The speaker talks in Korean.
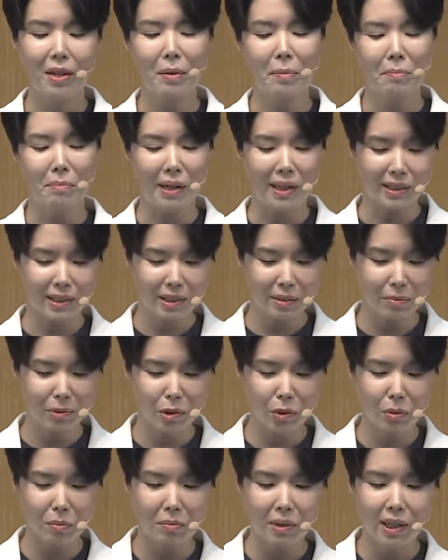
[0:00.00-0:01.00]
말씀
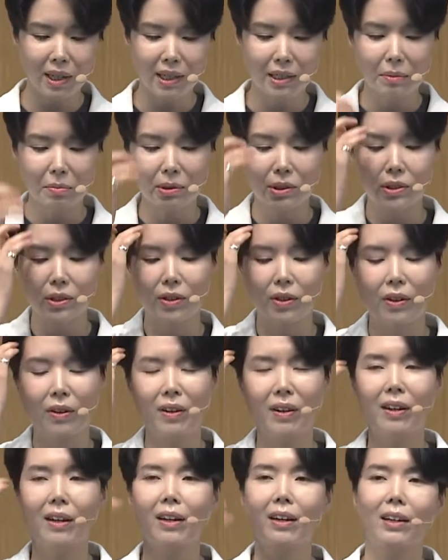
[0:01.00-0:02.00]
충만하십시오.
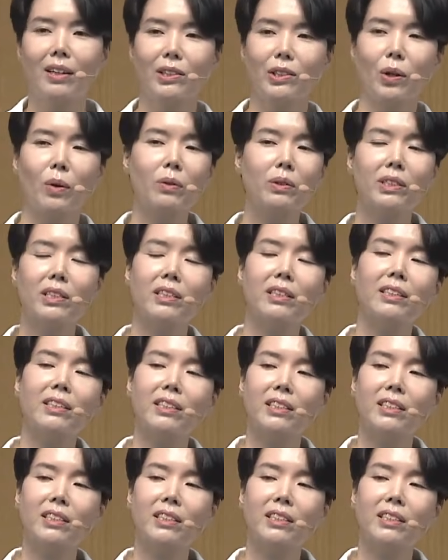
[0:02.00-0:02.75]
정신을